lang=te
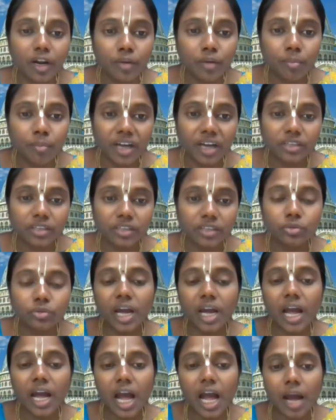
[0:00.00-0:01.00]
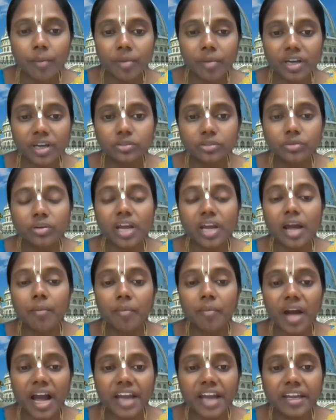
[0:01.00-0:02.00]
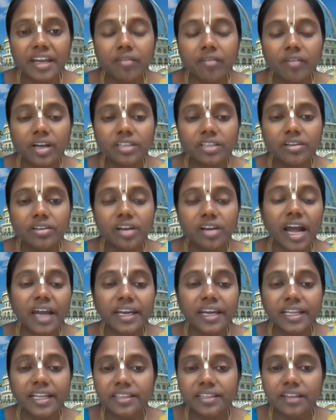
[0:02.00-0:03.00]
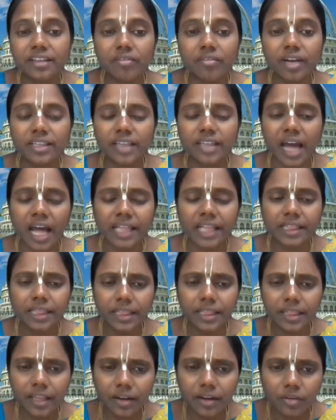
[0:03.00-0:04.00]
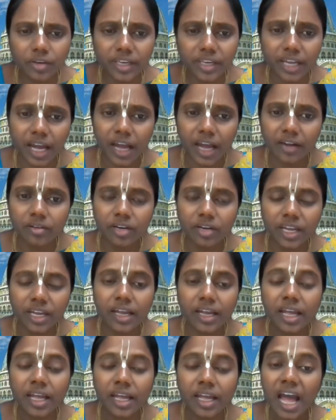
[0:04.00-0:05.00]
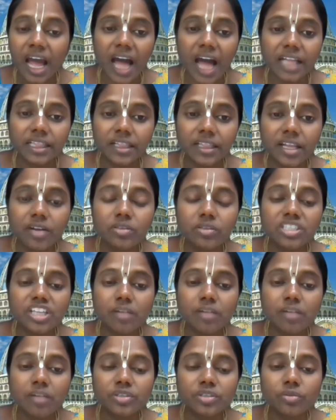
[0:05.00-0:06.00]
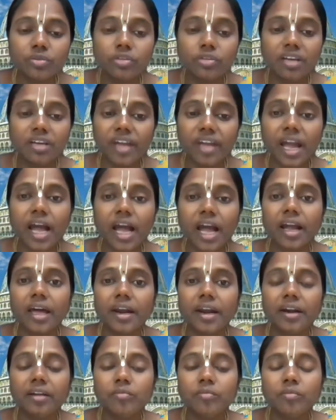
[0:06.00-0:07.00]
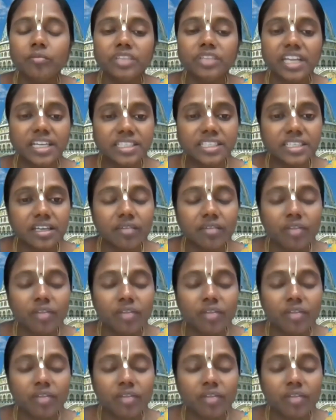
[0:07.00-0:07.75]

వాళ్ళు భక్తుల అభక్తుల మాయావాదుల అనేది తర్వాత అందరూ జ్ఞానులే అందరూ సంస్కృత వ్యాకరణం తెలిసిన